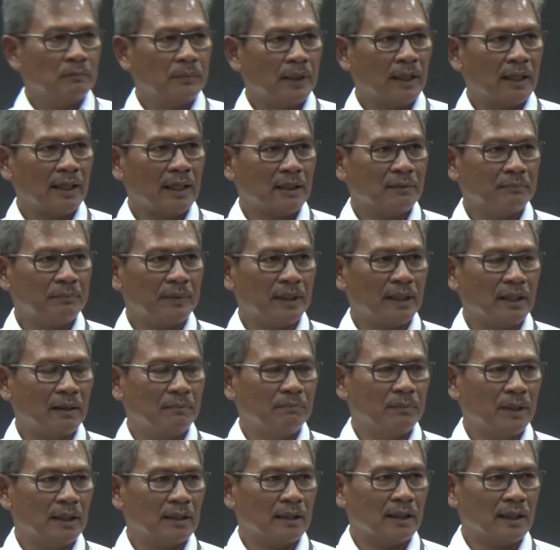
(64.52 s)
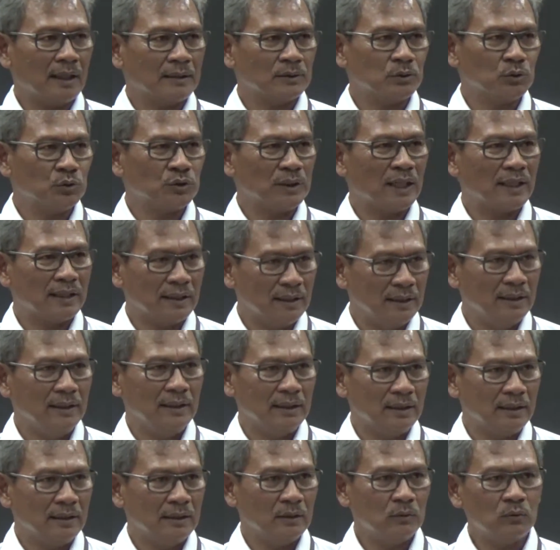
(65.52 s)
Bahkan penambahan kasus hari
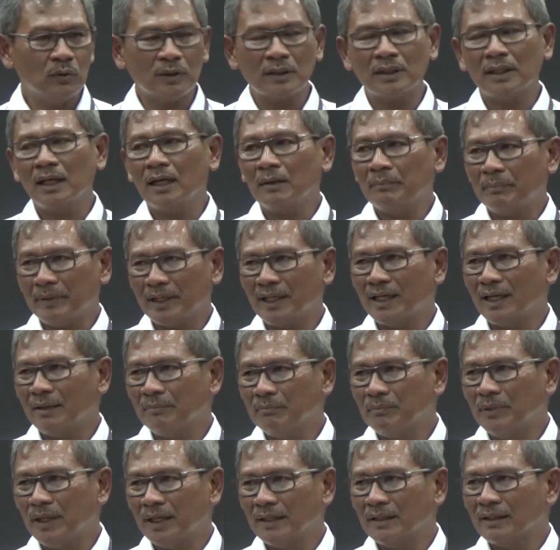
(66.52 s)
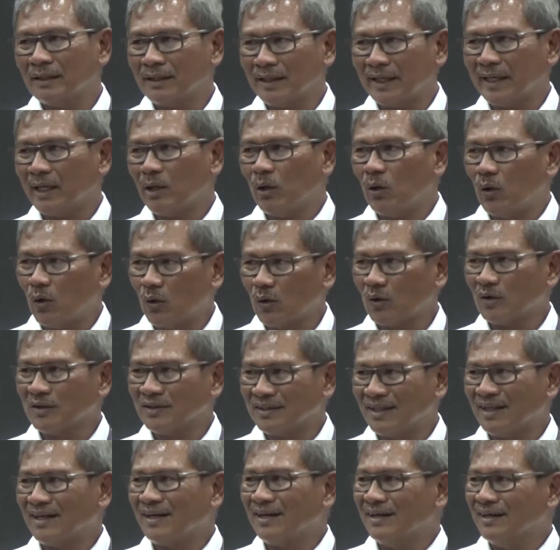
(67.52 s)
ini itu adalah penambahan
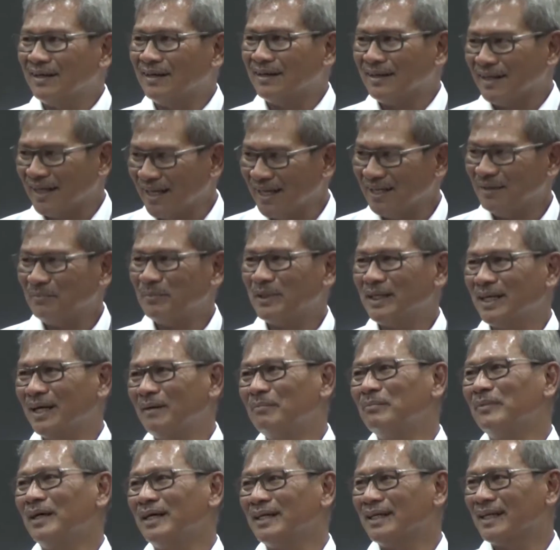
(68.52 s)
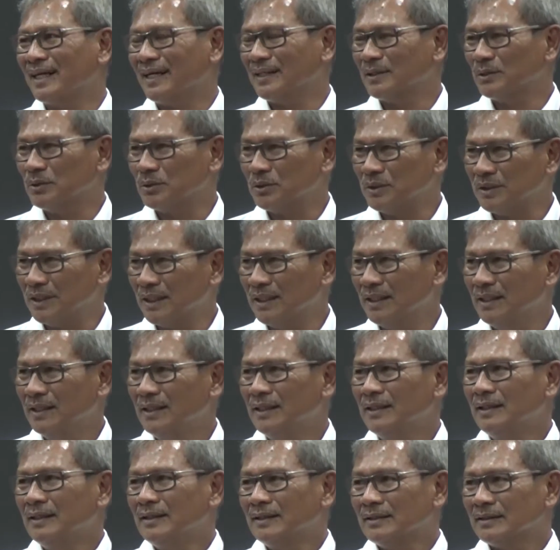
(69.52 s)
rekor terendah penambahan kasusnya
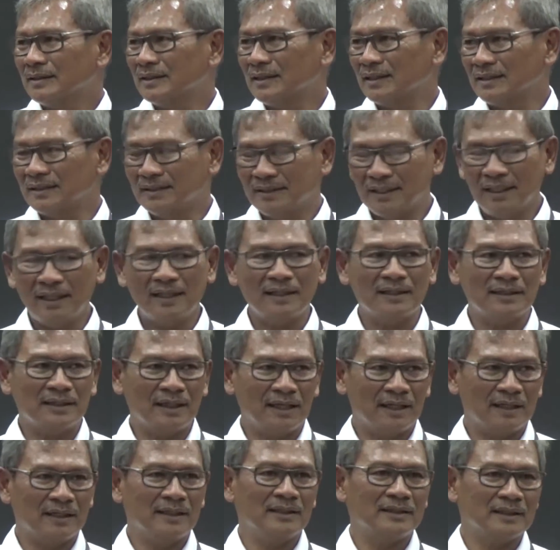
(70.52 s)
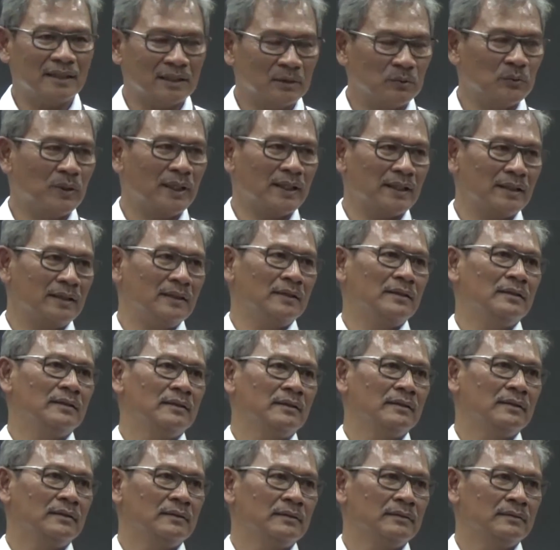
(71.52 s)
sejak dari Januari.
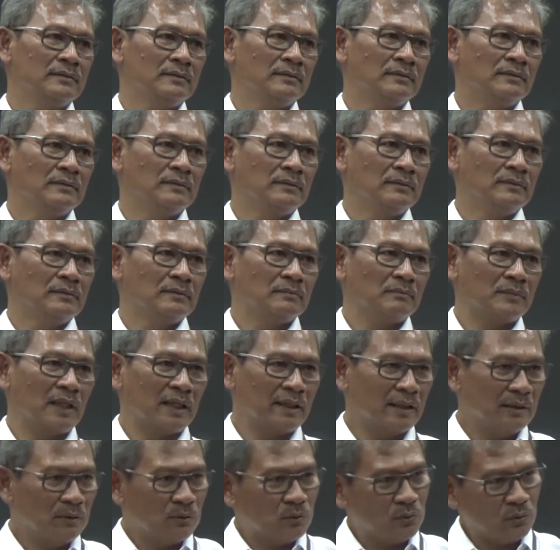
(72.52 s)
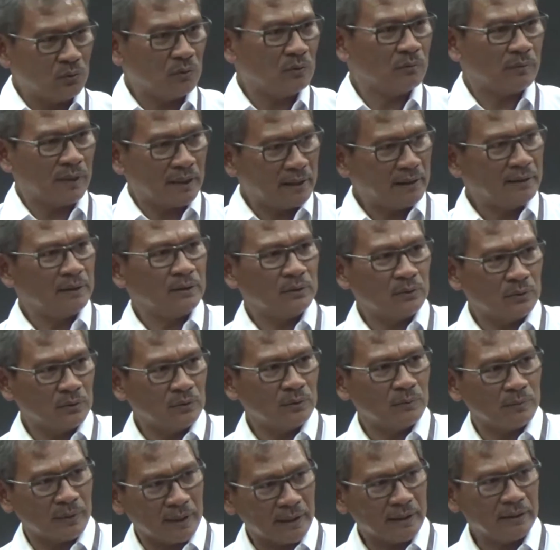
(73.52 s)
Makin turun, makin
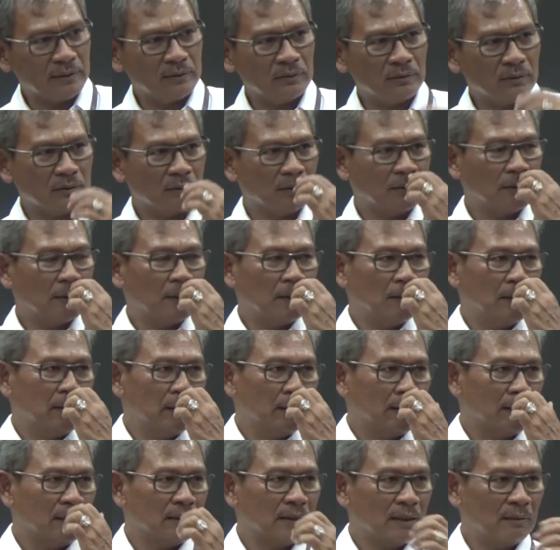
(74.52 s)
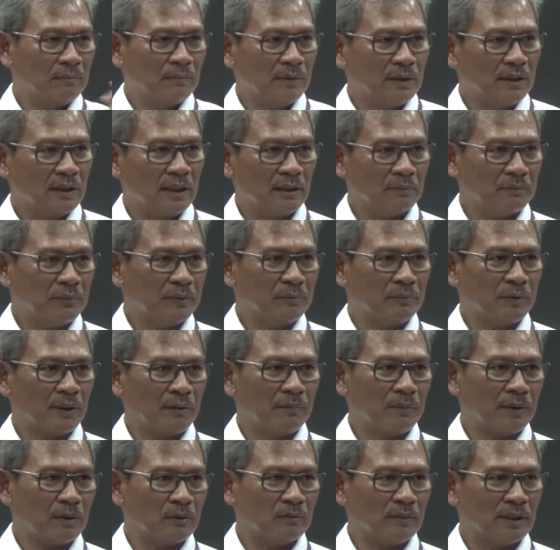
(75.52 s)
turun, makin turun. Kita melihat
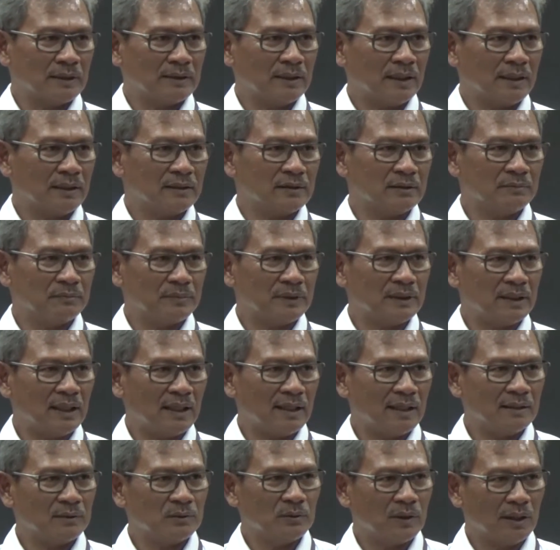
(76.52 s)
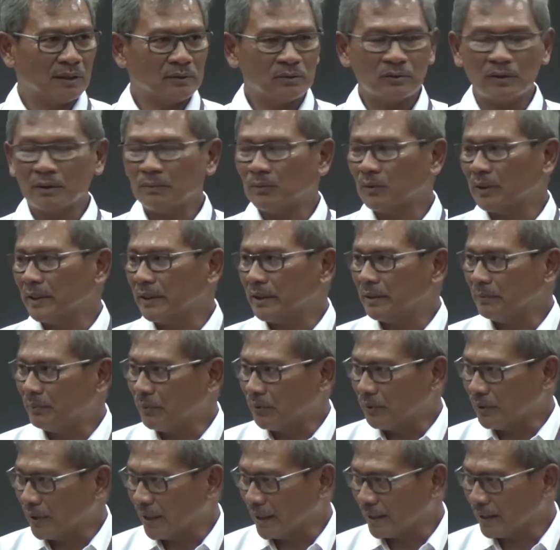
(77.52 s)
beberapa rumah sakit sementara juga sudah mulai
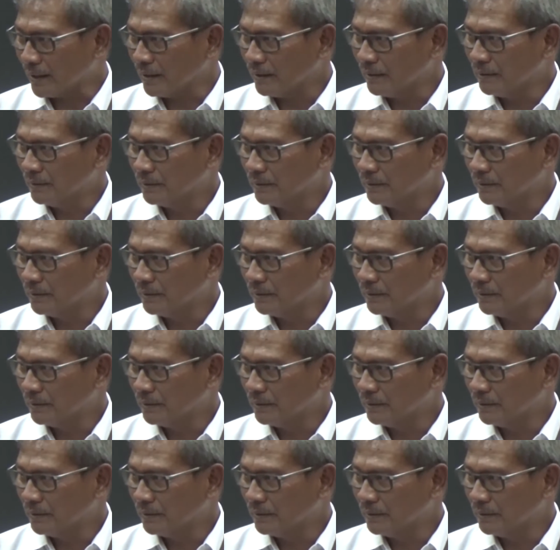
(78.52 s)
dibongkar.